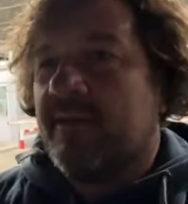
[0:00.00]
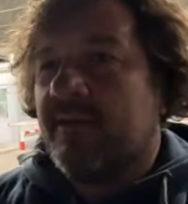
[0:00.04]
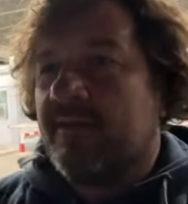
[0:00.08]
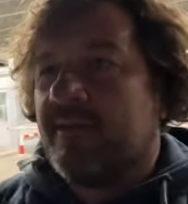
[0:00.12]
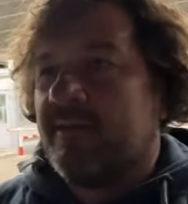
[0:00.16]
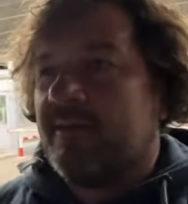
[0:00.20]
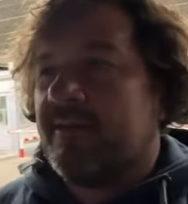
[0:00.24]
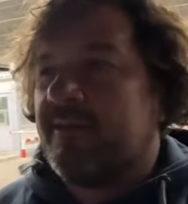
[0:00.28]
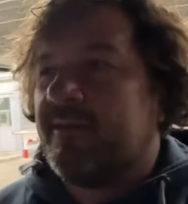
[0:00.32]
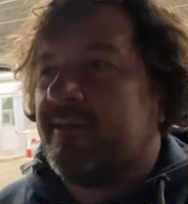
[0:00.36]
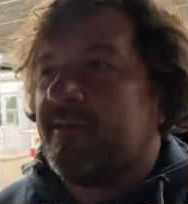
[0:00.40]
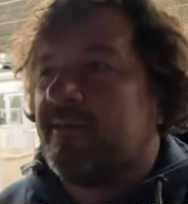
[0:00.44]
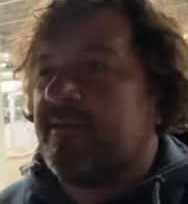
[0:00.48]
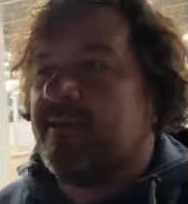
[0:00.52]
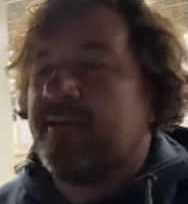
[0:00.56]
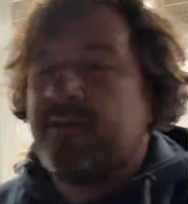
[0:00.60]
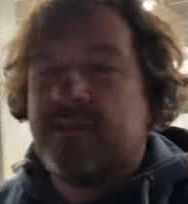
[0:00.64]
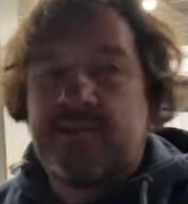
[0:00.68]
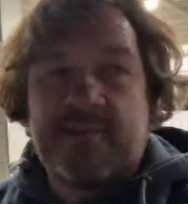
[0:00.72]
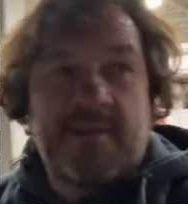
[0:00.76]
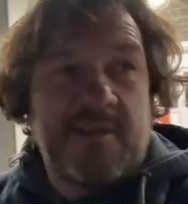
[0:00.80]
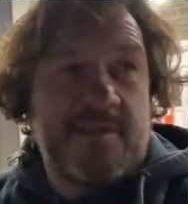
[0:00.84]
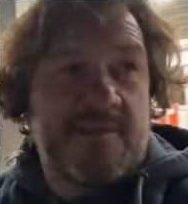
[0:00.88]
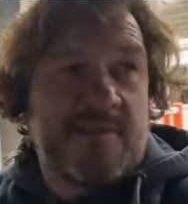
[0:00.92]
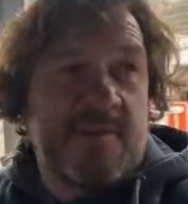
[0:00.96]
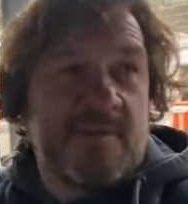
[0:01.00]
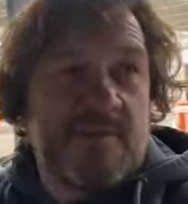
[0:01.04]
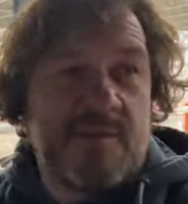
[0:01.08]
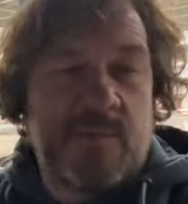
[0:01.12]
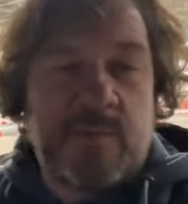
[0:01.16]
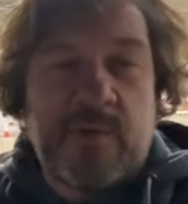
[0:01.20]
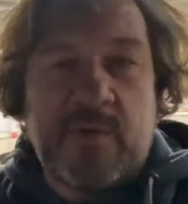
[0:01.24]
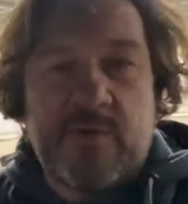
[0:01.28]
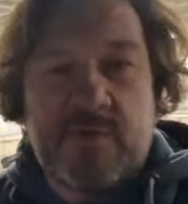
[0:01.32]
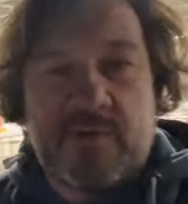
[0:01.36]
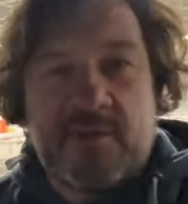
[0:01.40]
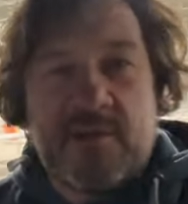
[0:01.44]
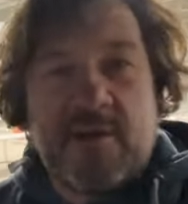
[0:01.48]
Э, естественно,
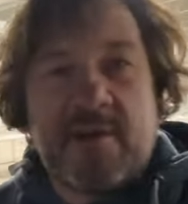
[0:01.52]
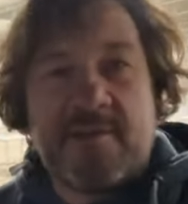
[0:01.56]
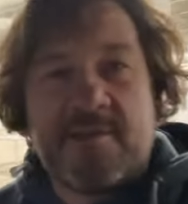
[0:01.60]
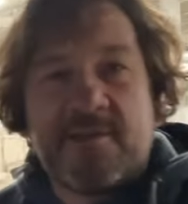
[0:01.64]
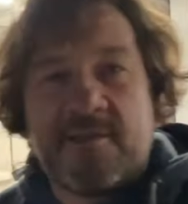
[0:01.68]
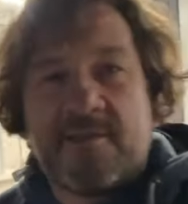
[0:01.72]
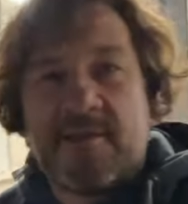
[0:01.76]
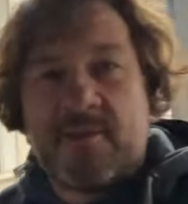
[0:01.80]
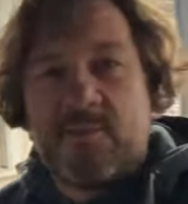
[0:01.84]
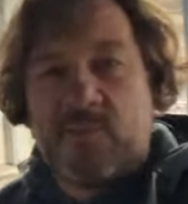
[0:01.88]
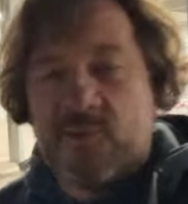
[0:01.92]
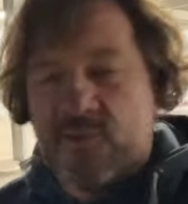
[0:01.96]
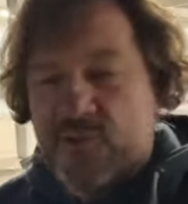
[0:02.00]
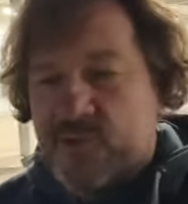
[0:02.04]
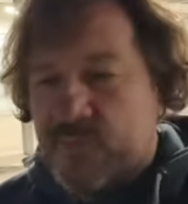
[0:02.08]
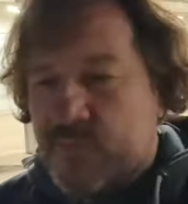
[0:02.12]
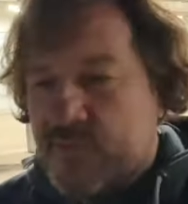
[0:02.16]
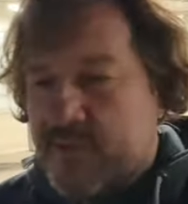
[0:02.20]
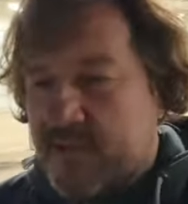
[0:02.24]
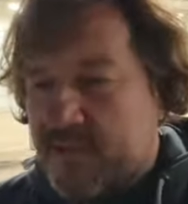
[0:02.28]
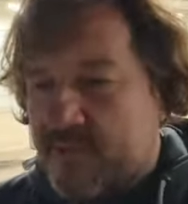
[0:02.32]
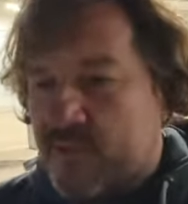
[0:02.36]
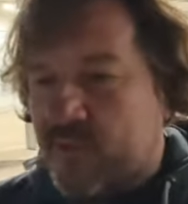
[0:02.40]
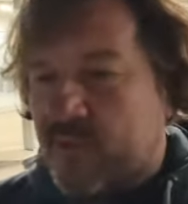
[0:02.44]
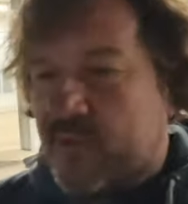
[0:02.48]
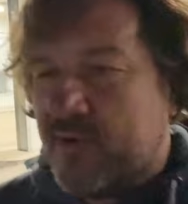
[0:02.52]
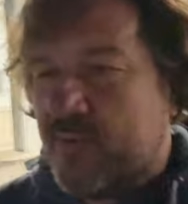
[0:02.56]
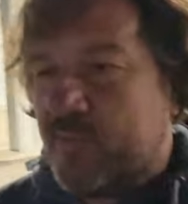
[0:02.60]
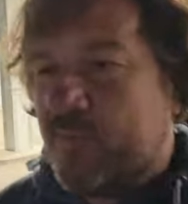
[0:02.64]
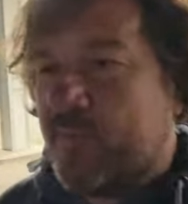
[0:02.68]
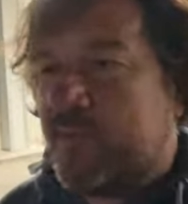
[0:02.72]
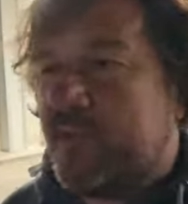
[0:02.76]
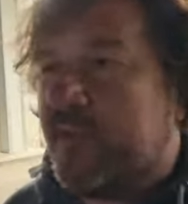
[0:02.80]
сопровождается таможенным коридором.